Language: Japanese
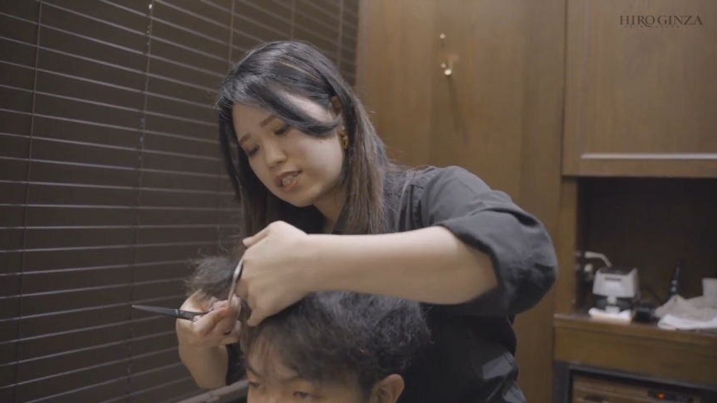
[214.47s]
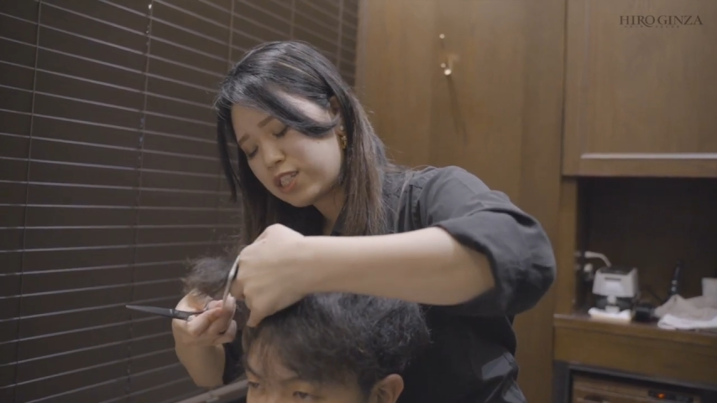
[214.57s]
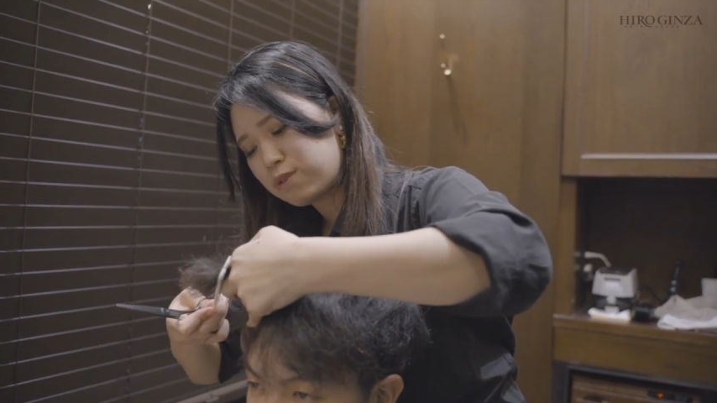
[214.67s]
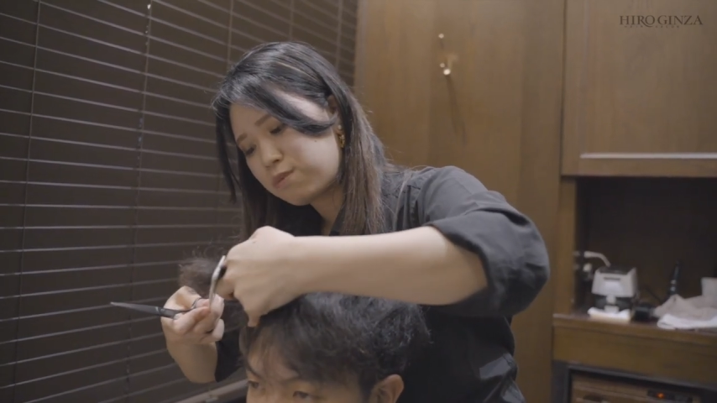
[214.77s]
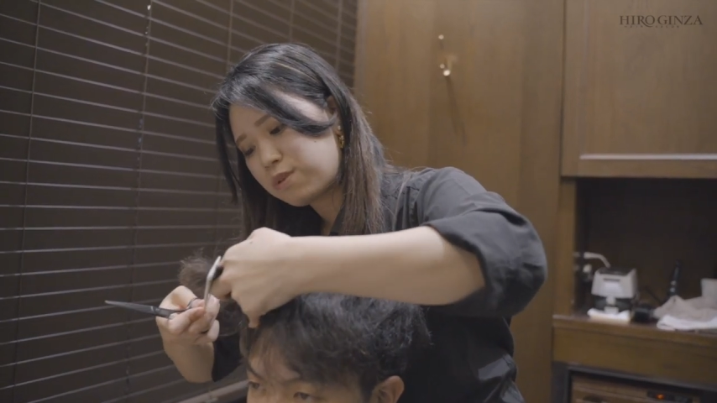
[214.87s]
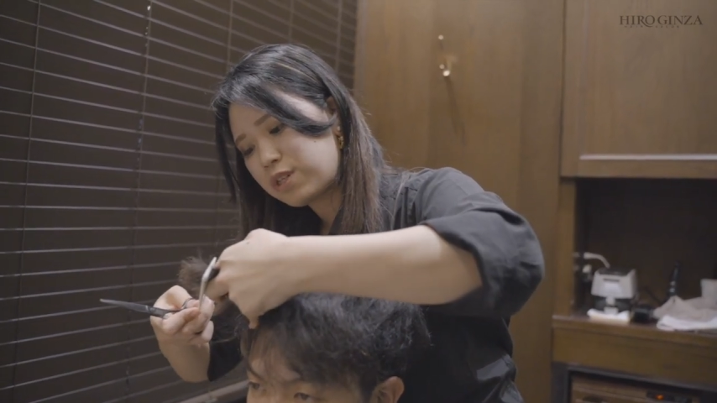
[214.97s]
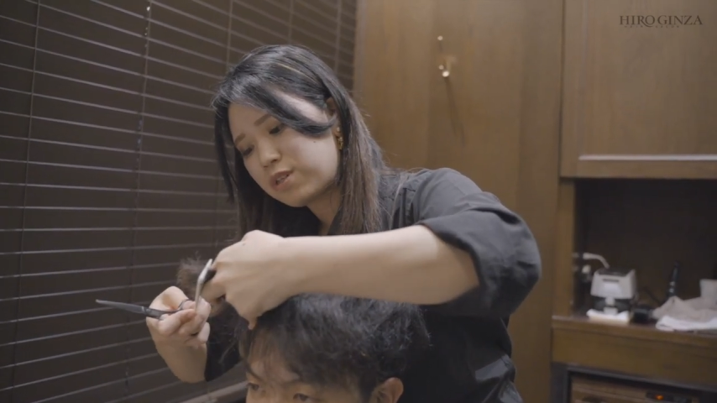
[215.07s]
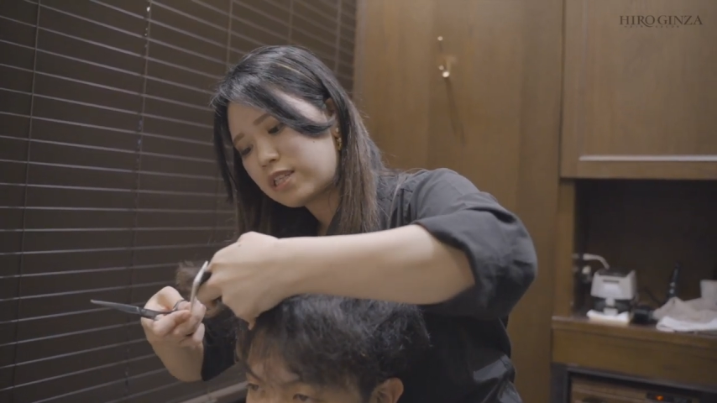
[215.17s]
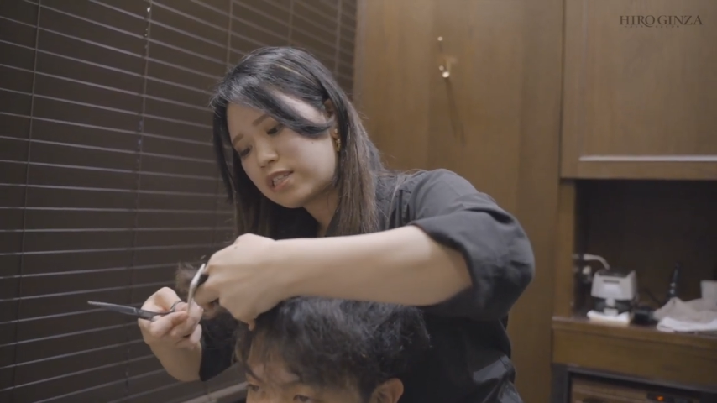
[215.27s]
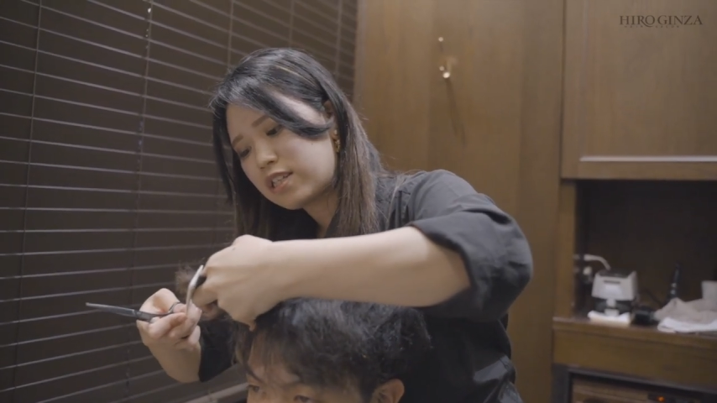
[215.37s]
次の目
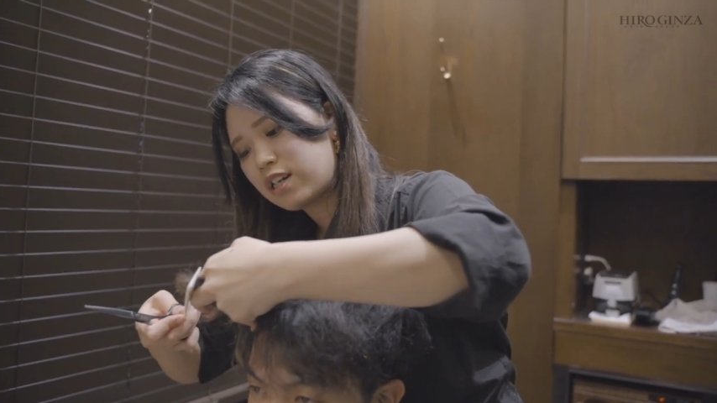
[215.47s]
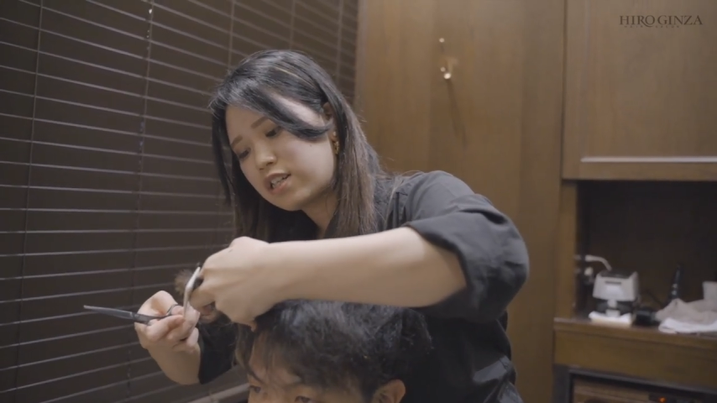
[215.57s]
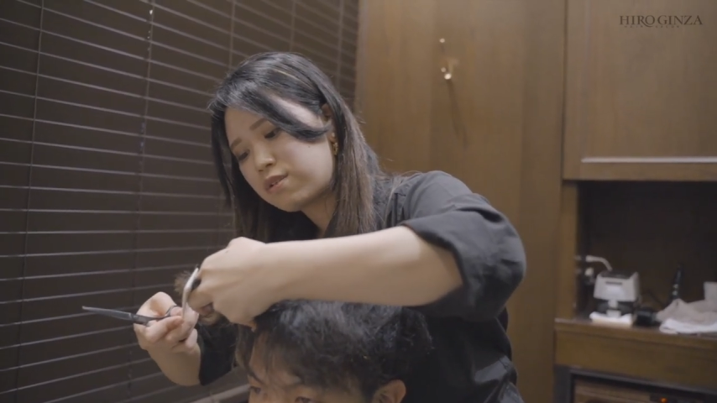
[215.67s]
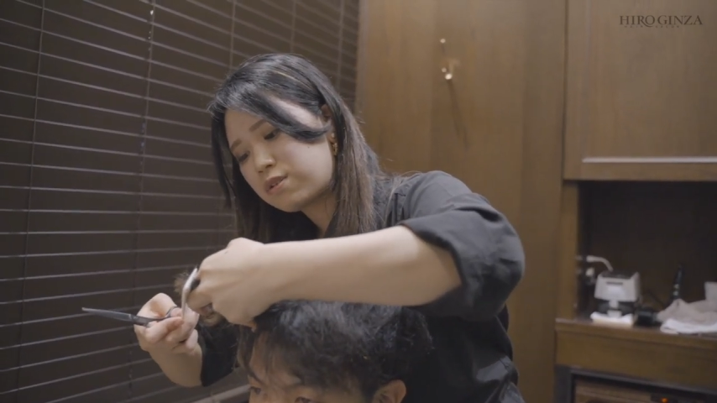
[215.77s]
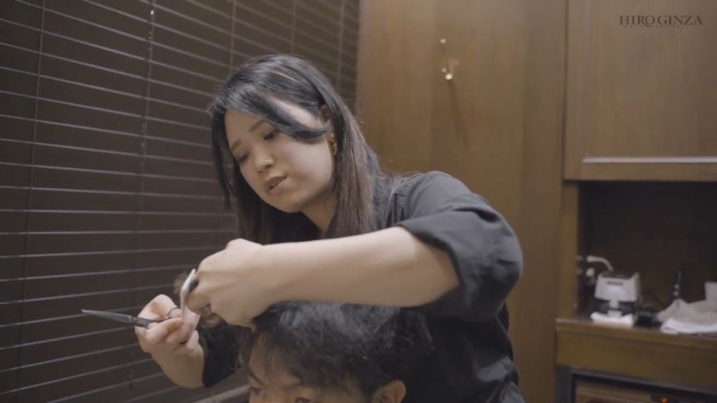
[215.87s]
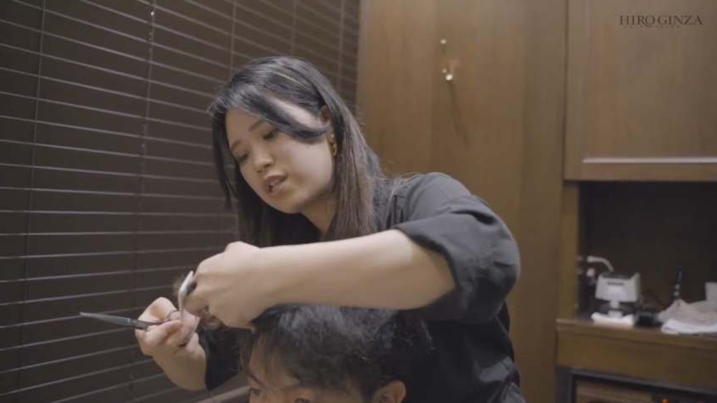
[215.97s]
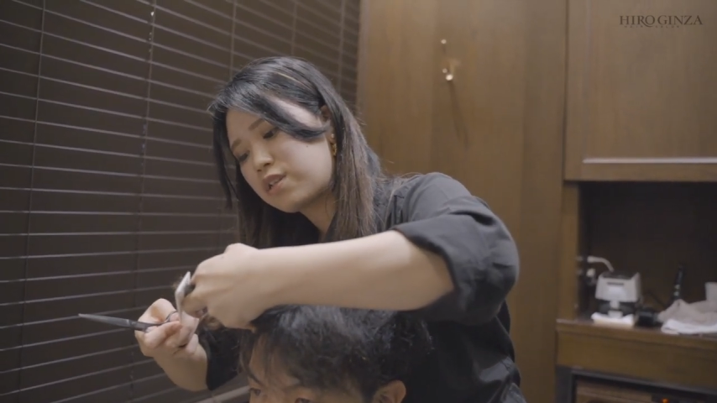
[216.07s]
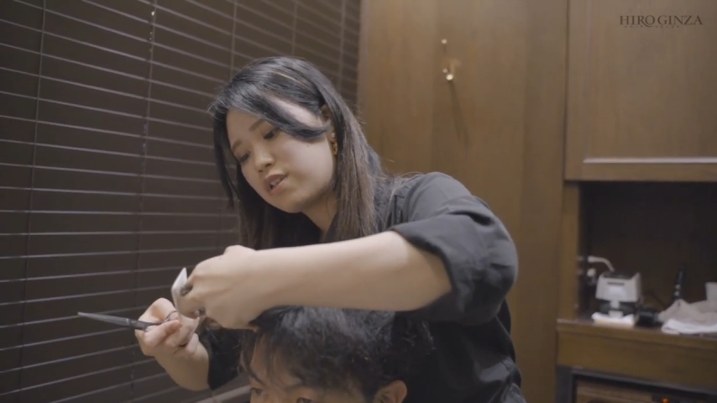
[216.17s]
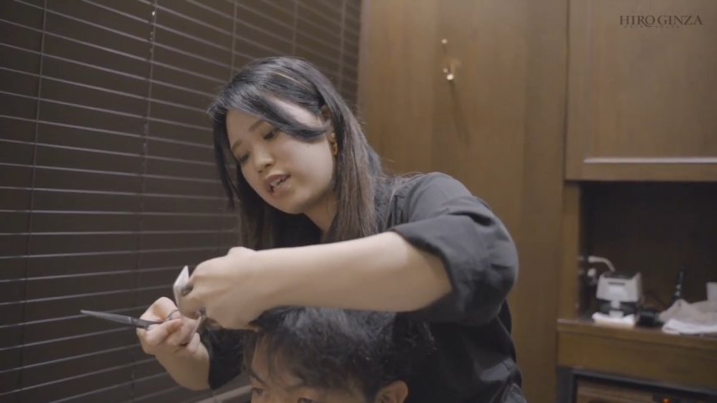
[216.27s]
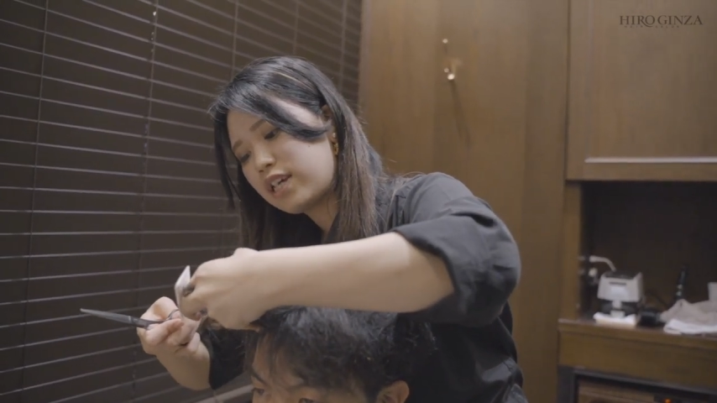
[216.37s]
標につながることな
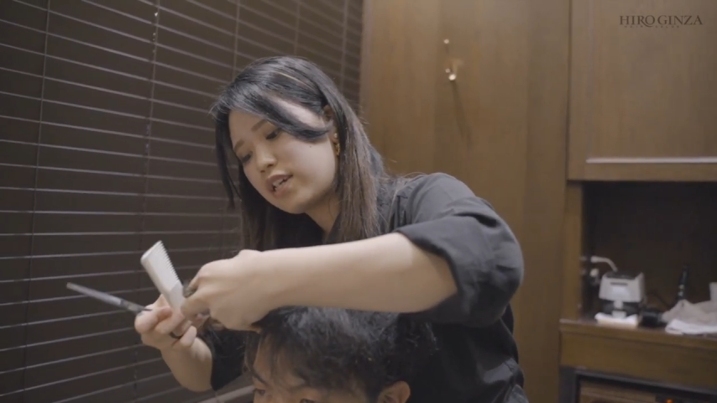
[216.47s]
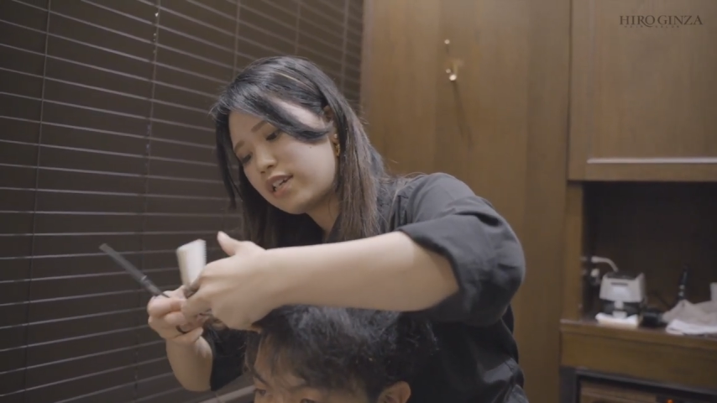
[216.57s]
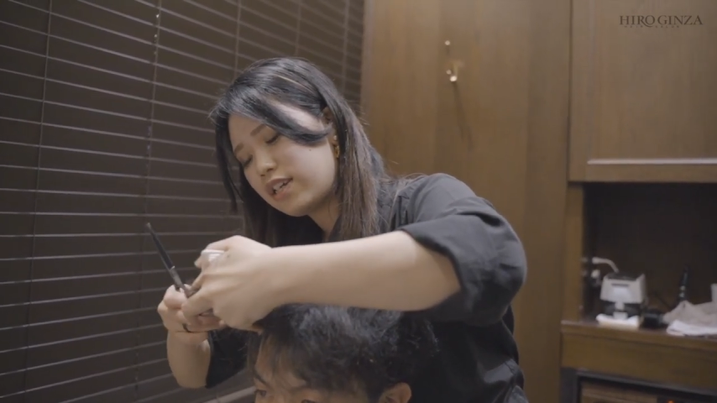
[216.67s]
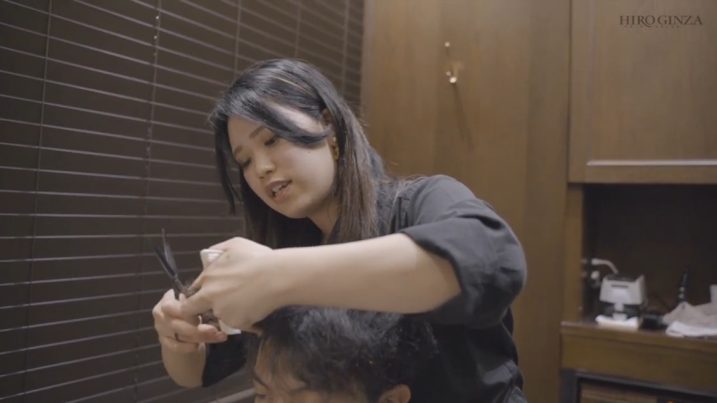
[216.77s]
ので